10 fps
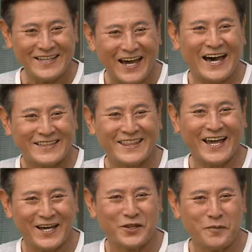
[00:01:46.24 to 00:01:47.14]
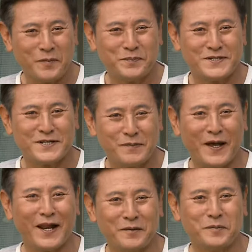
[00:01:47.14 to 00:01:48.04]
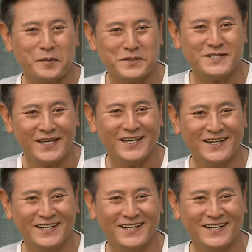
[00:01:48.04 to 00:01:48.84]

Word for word: 다 때가 되면 빛을 발하는 법이지.